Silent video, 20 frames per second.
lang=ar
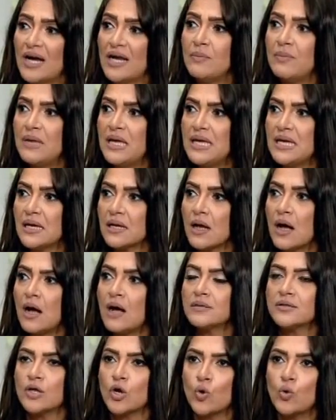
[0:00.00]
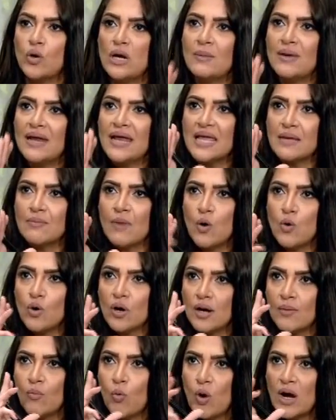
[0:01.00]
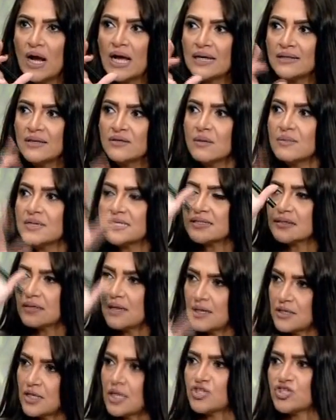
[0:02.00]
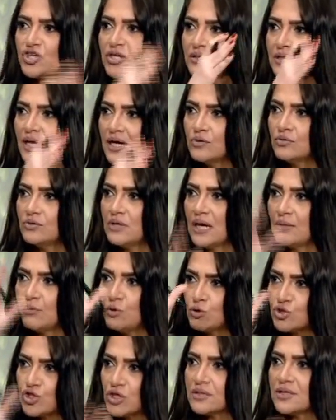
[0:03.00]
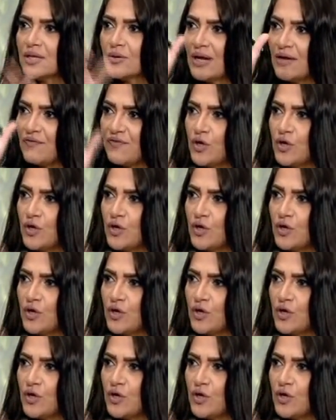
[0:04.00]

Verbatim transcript: وعلميا مم. اقدر كل ما الاقي موقع موجه ضد مصر اشت داون اعمل له شت داون